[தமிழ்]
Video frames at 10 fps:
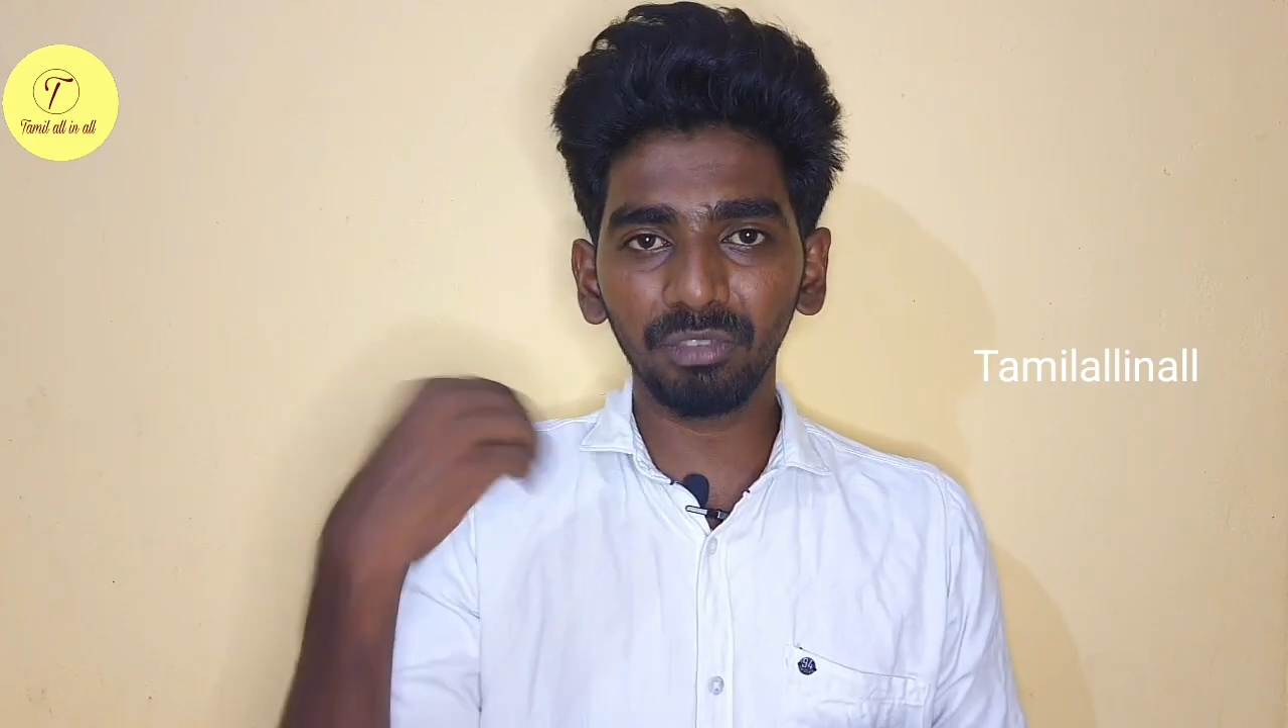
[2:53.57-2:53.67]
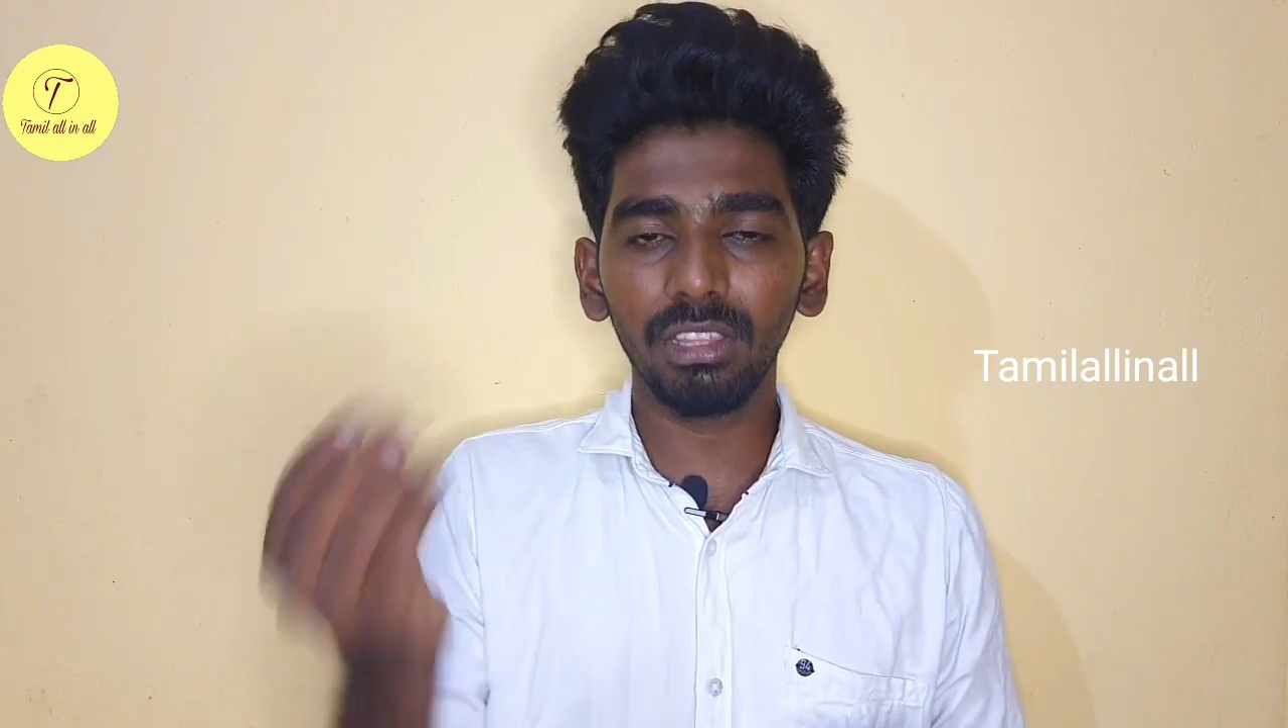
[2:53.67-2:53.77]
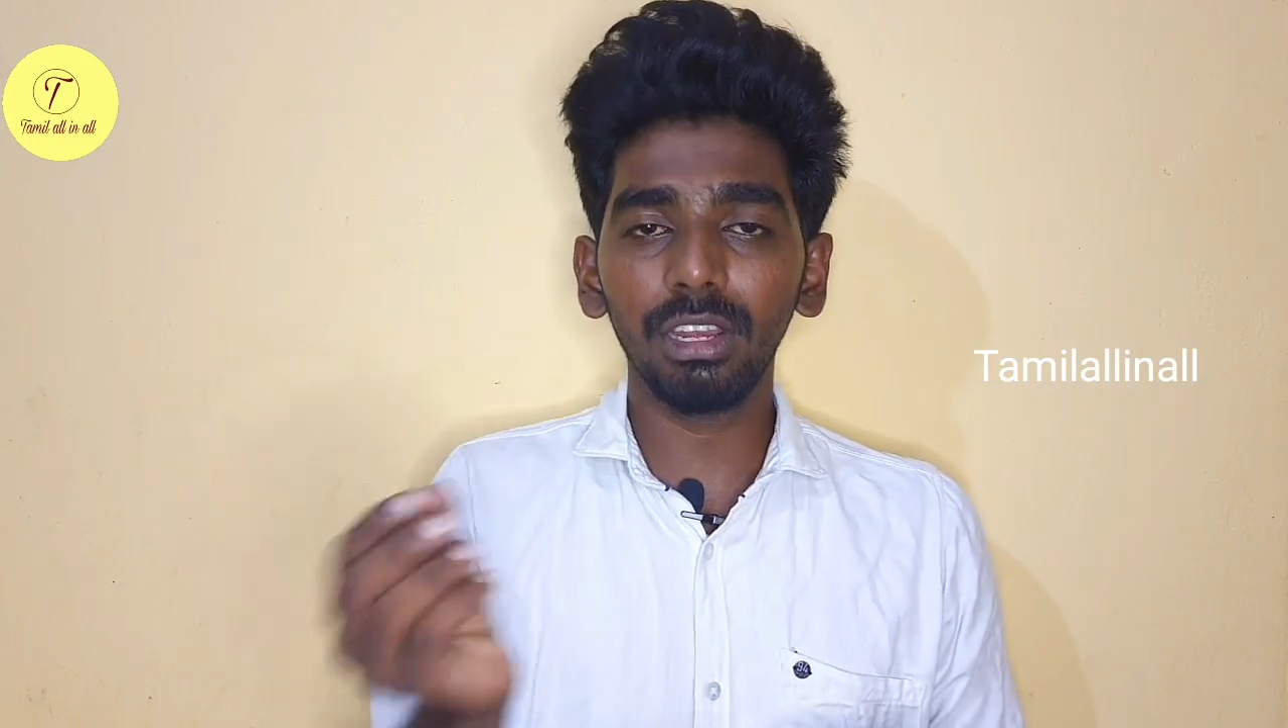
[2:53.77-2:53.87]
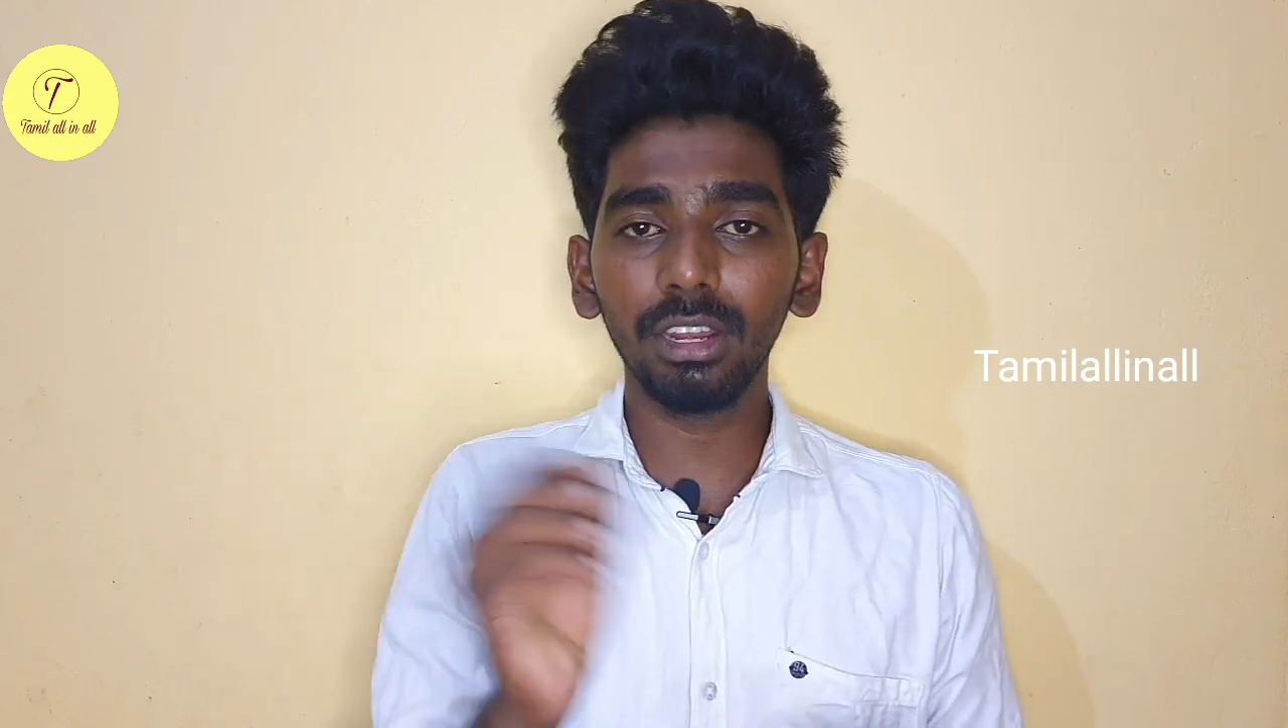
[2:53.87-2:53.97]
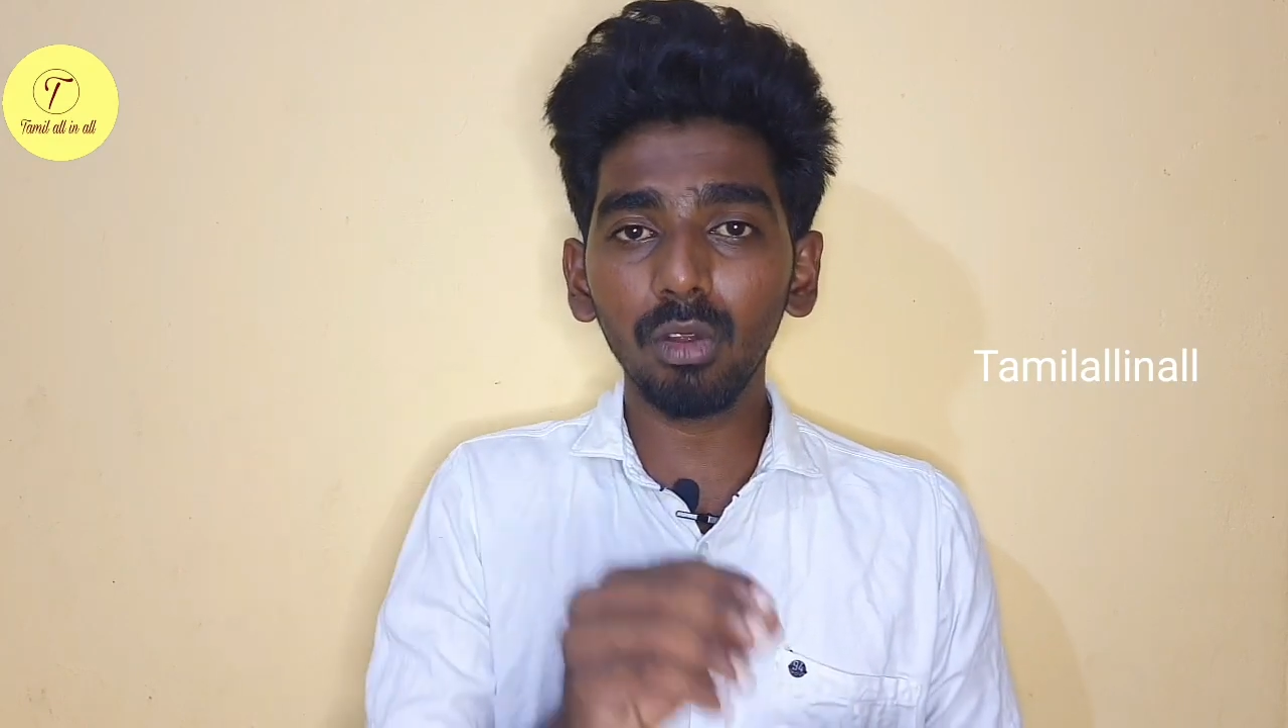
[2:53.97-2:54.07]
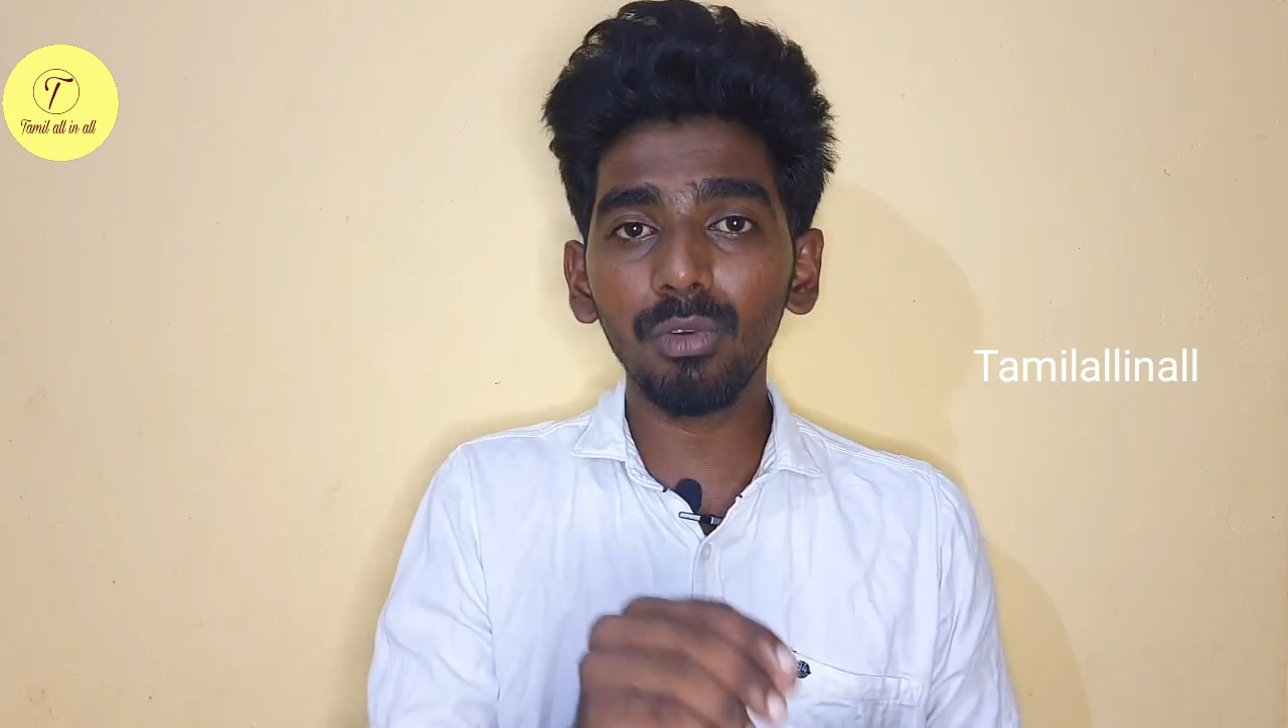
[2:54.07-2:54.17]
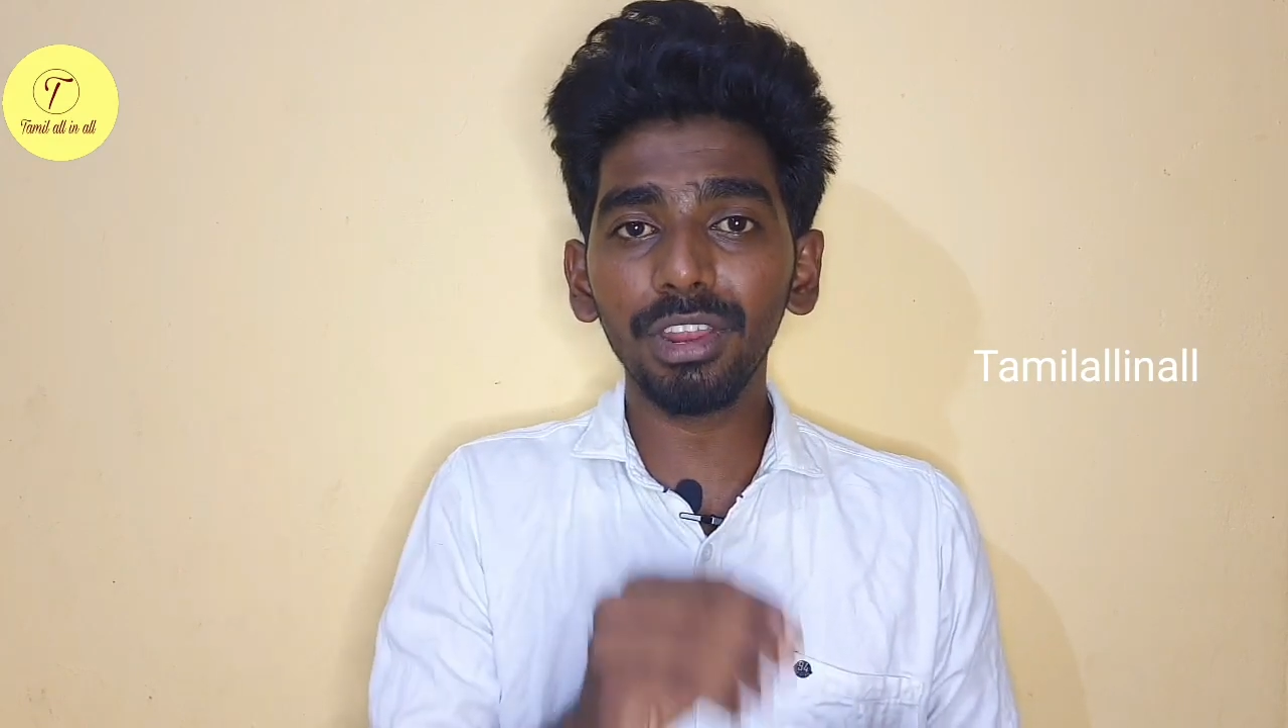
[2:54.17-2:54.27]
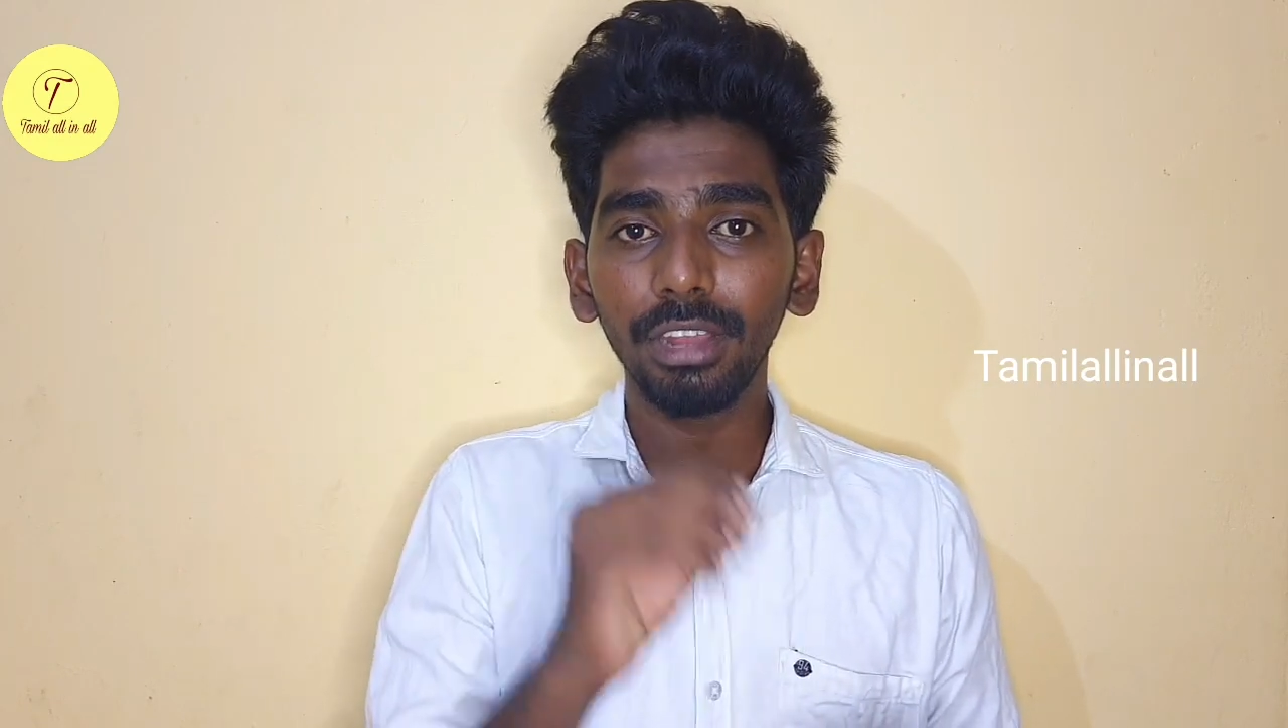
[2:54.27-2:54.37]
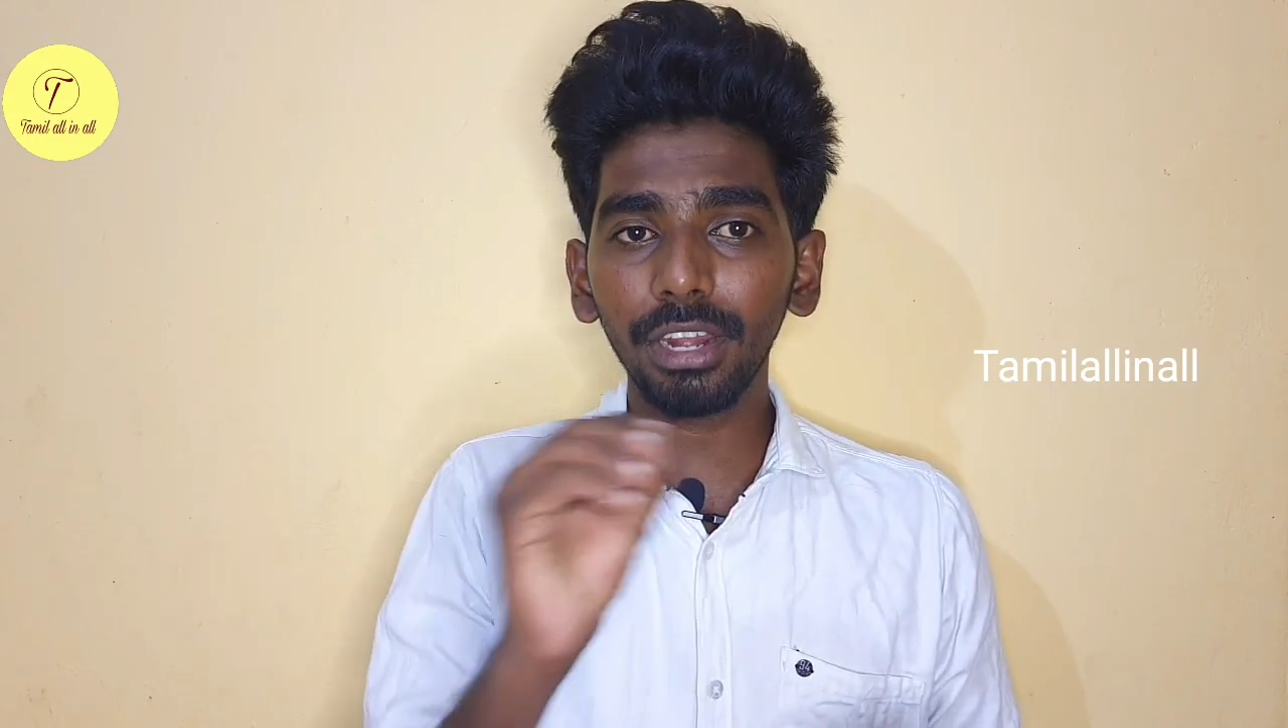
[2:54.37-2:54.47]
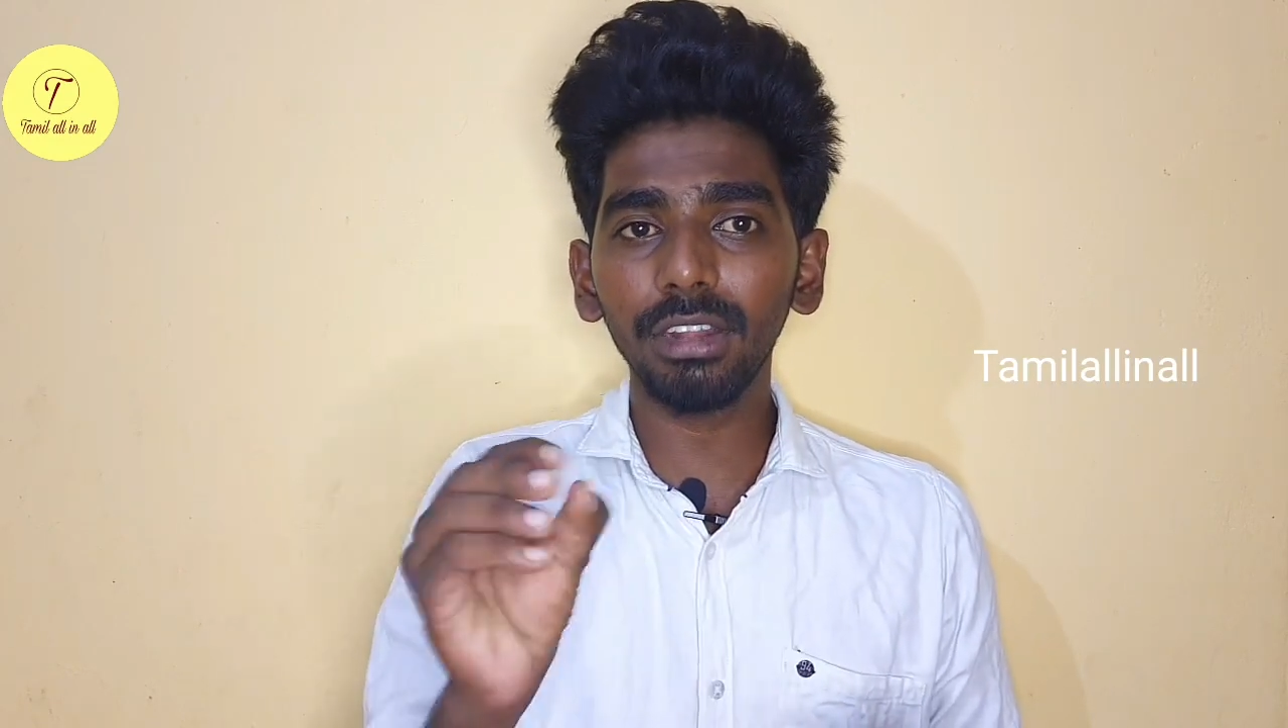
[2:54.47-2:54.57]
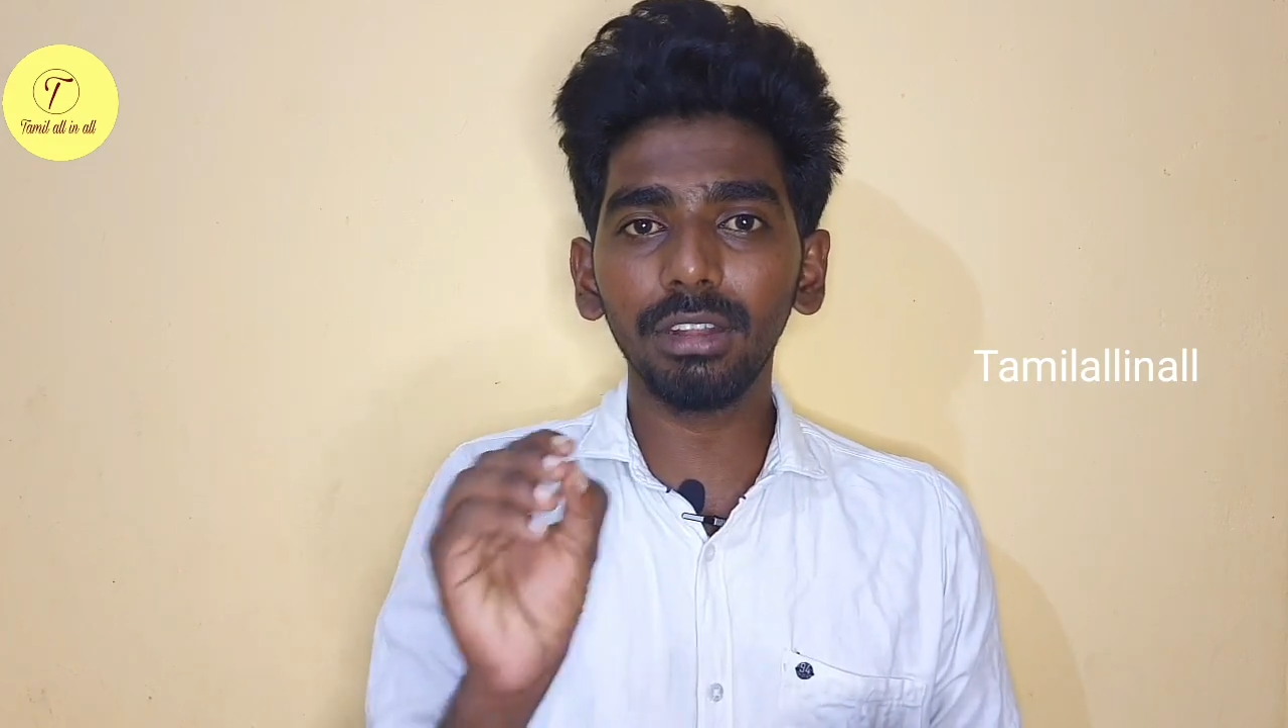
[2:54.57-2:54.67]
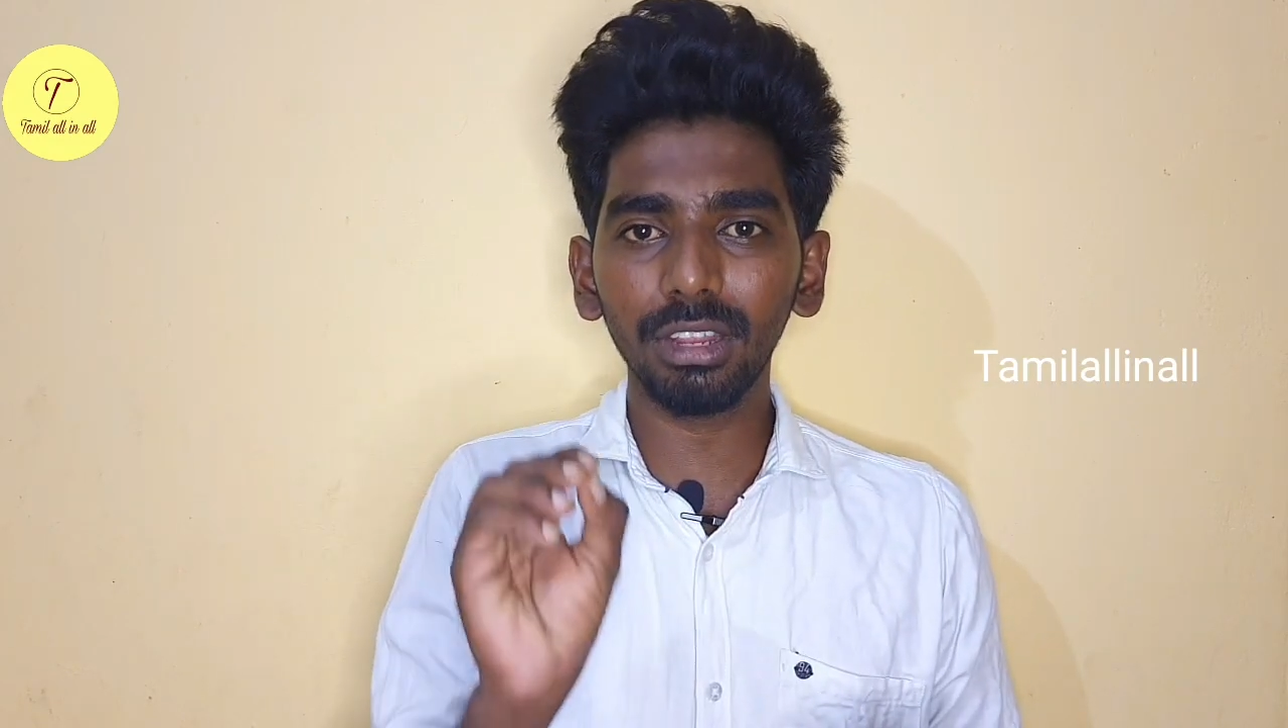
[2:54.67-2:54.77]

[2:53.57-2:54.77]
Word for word: இதில் இருக்கக்கூடிய நிறைய